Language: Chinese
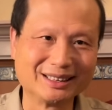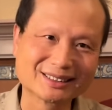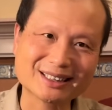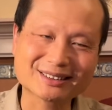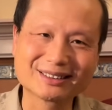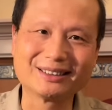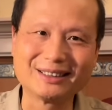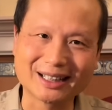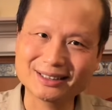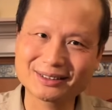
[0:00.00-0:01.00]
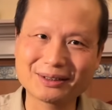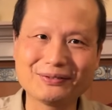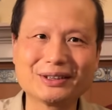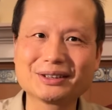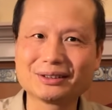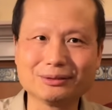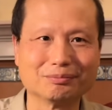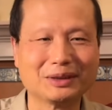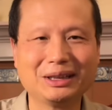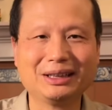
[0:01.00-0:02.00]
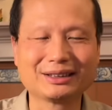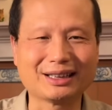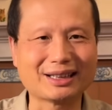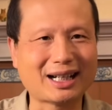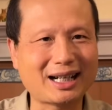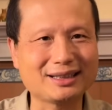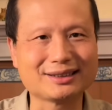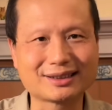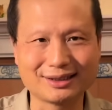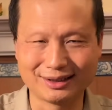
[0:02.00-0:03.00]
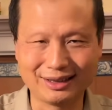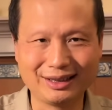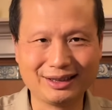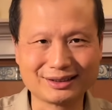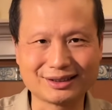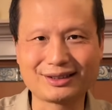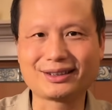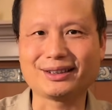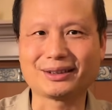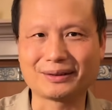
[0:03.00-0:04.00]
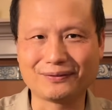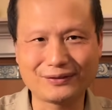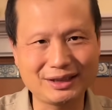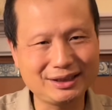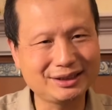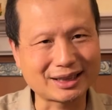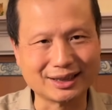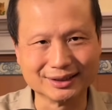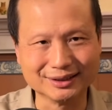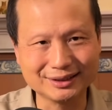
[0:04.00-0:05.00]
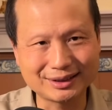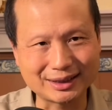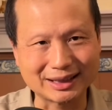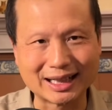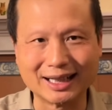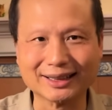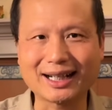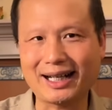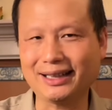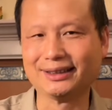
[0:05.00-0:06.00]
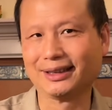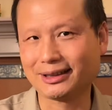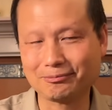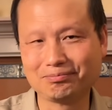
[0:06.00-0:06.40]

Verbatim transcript: 但是呢，你这封信，它的汉字是写的非常的难看的。